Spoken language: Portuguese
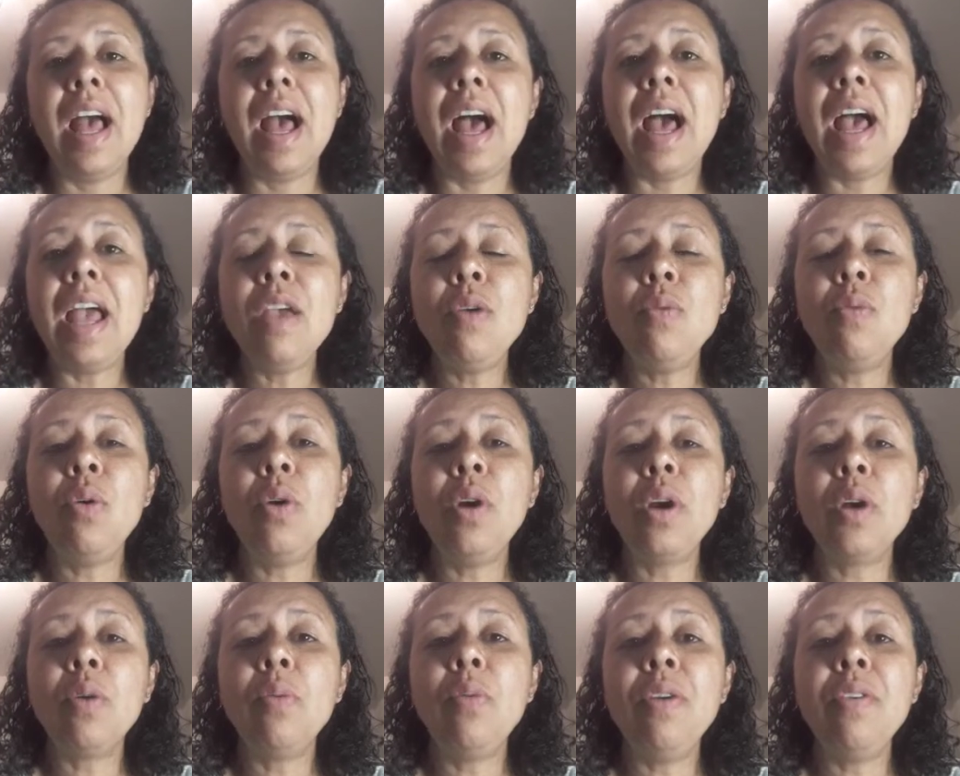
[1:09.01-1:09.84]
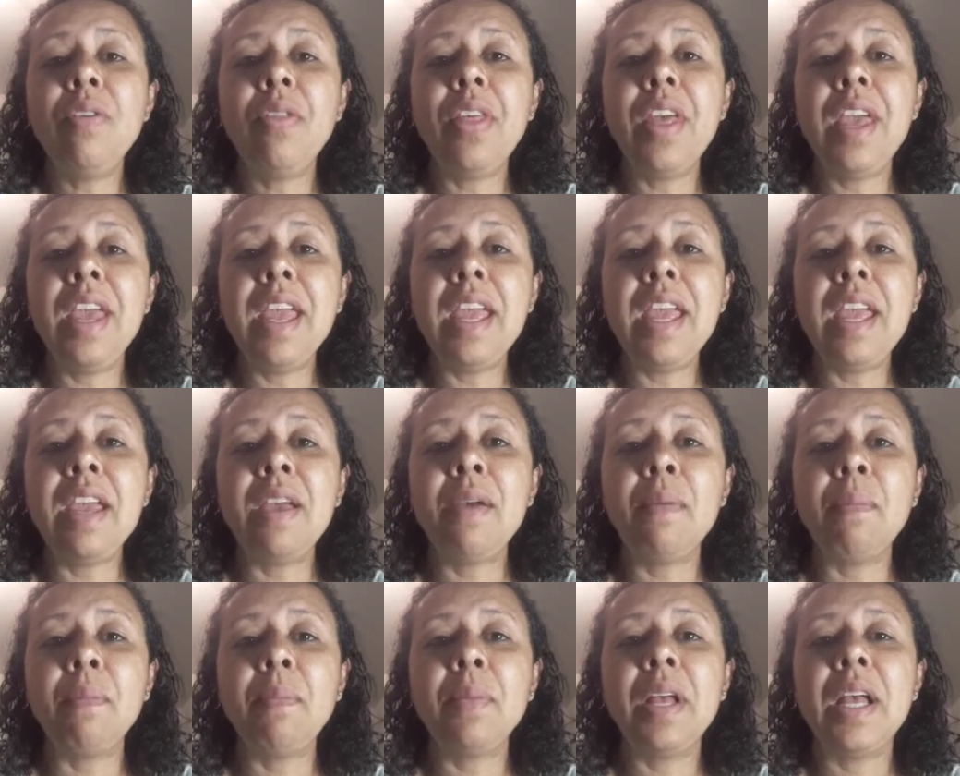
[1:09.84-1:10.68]
I work with
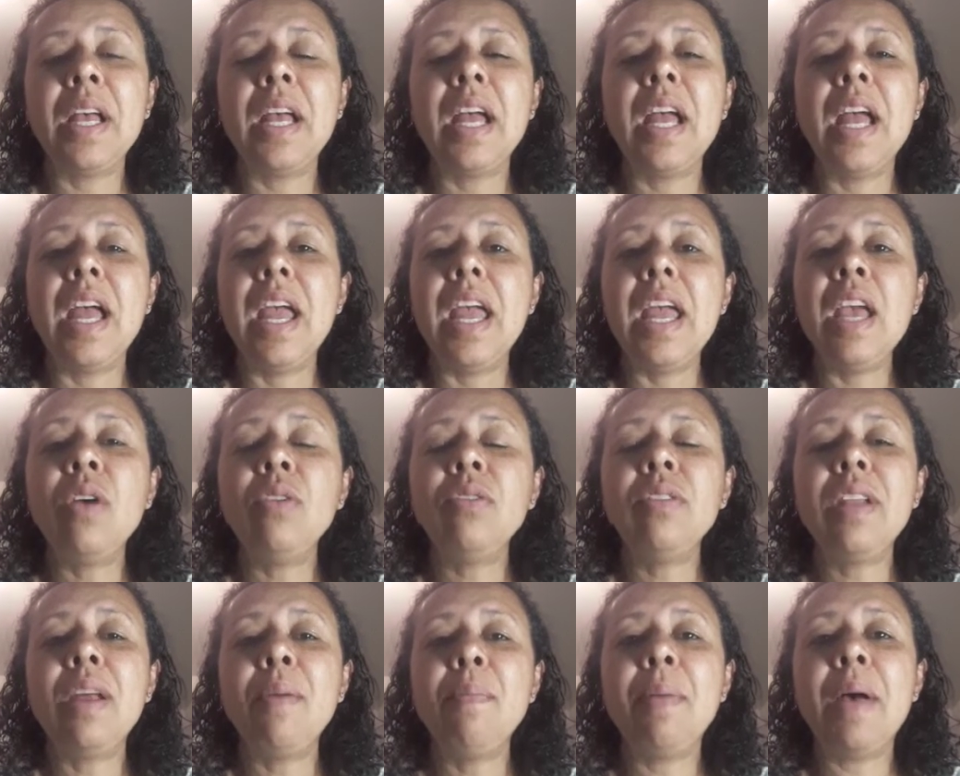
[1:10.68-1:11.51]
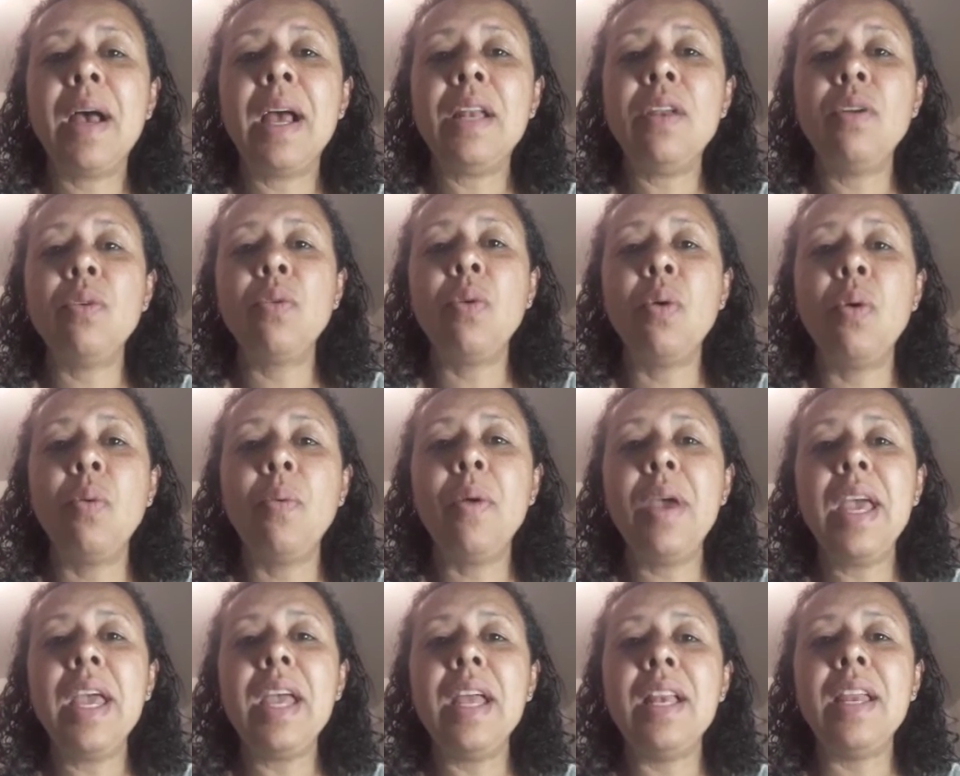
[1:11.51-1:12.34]
him. Eu trabalho com
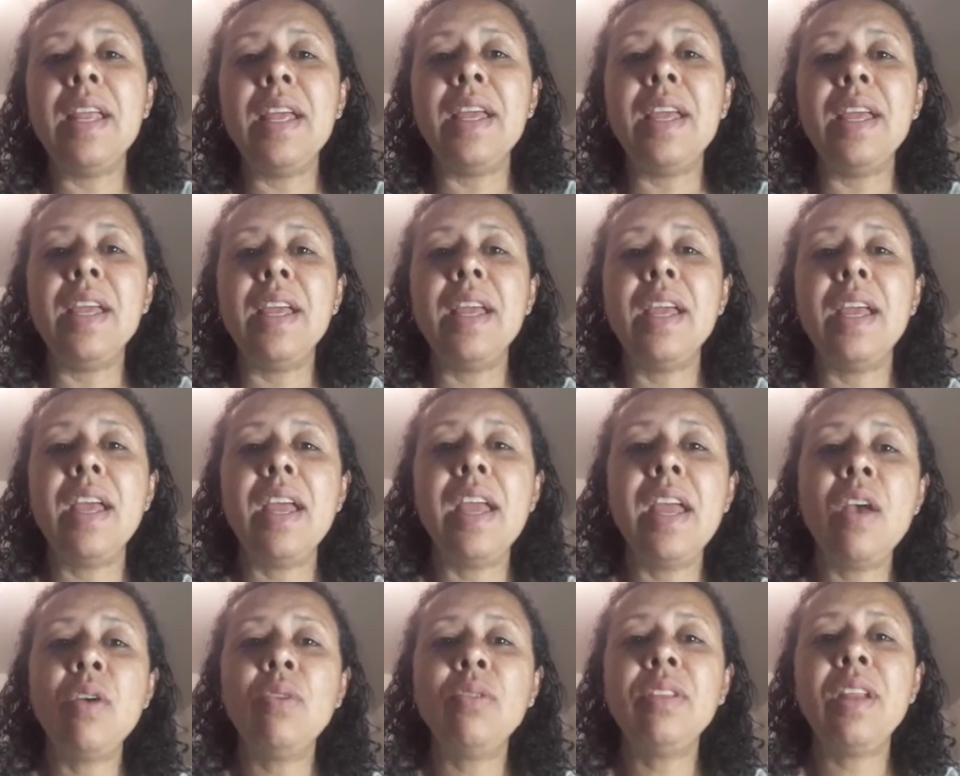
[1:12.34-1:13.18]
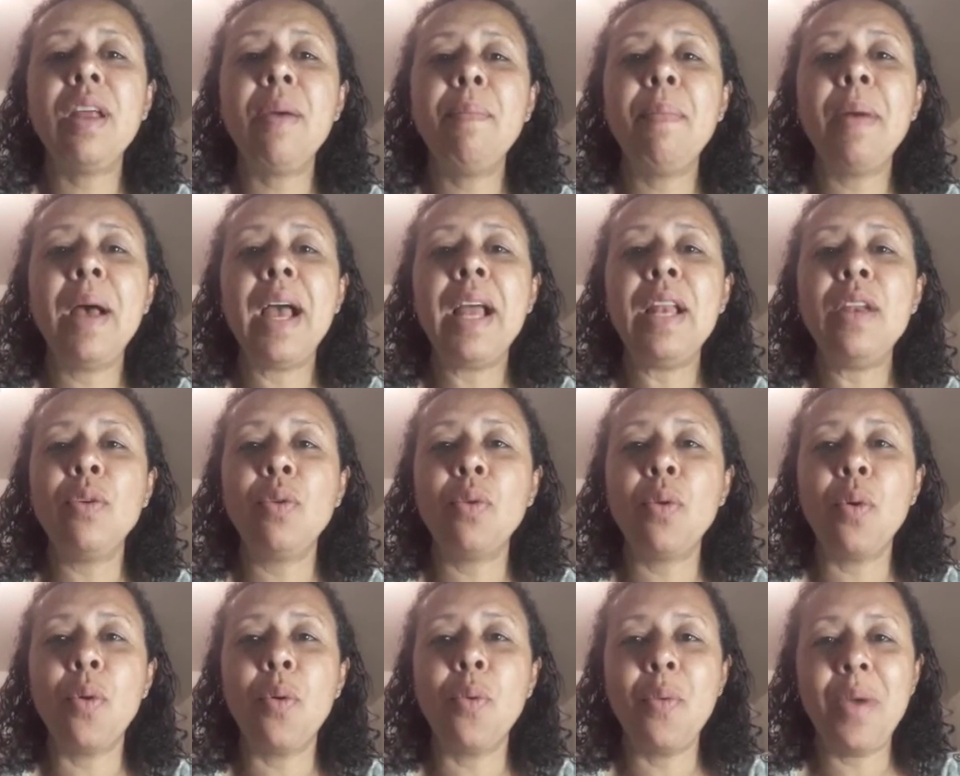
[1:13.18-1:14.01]
ele. Eu trabalho
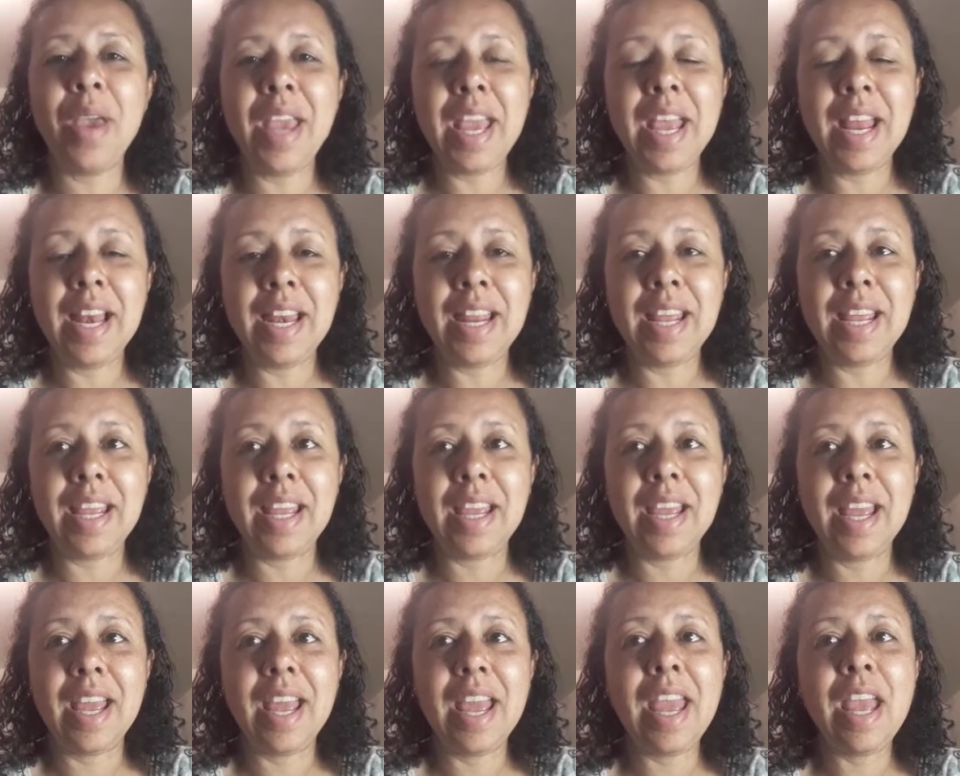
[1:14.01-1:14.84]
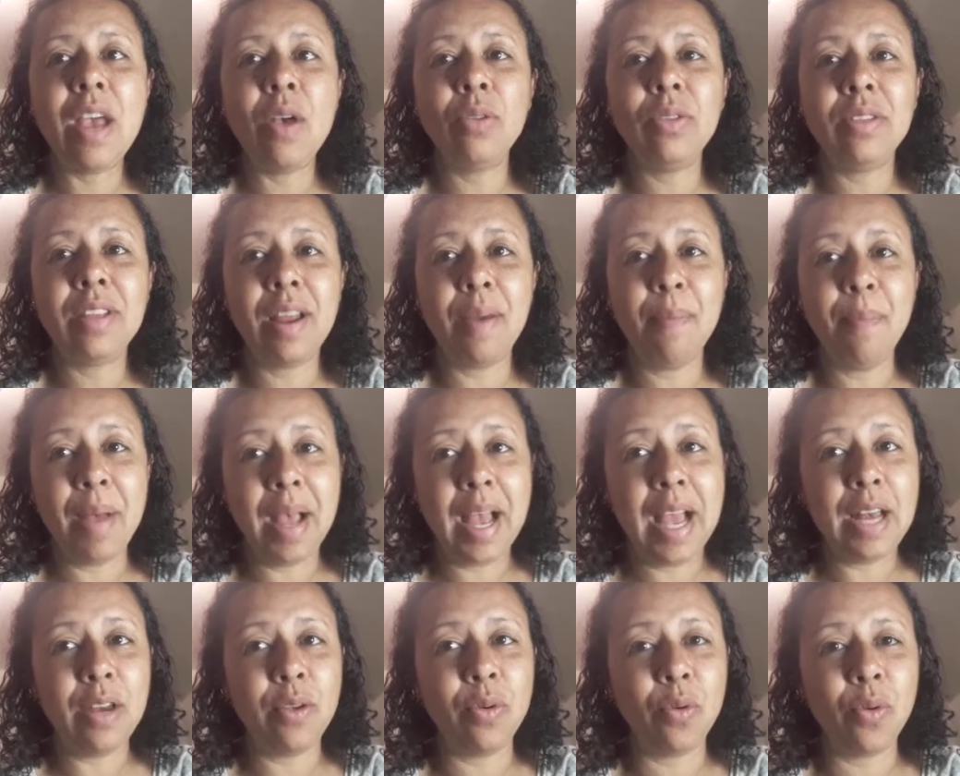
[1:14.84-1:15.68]
com ele. Eu
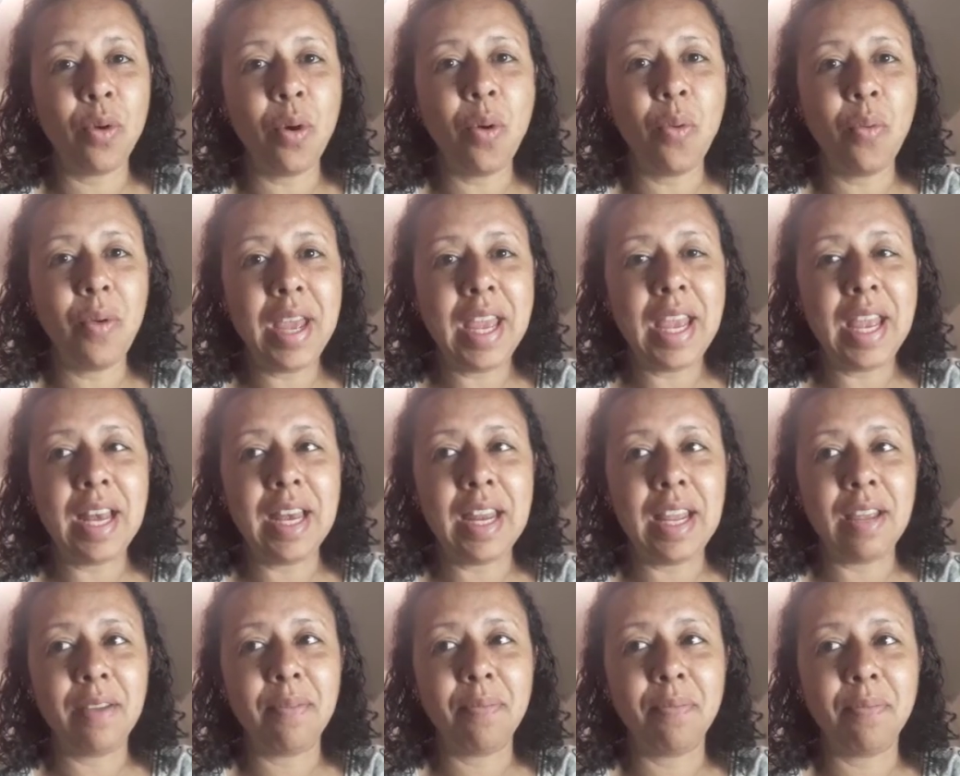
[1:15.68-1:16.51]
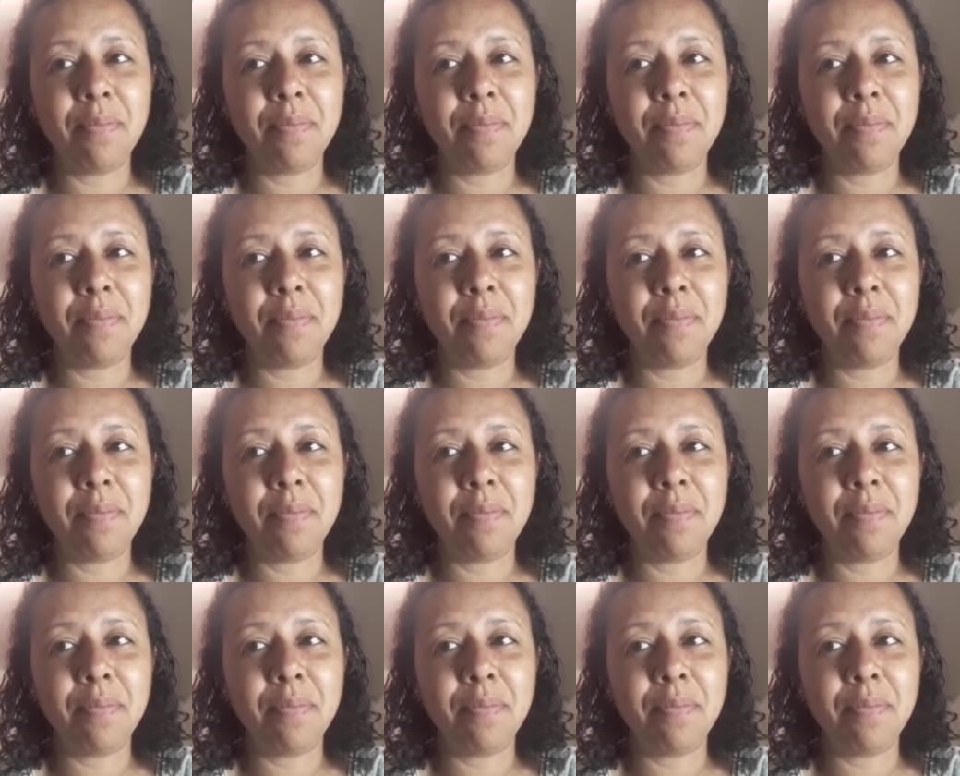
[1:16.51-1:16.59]
trabalho com ele.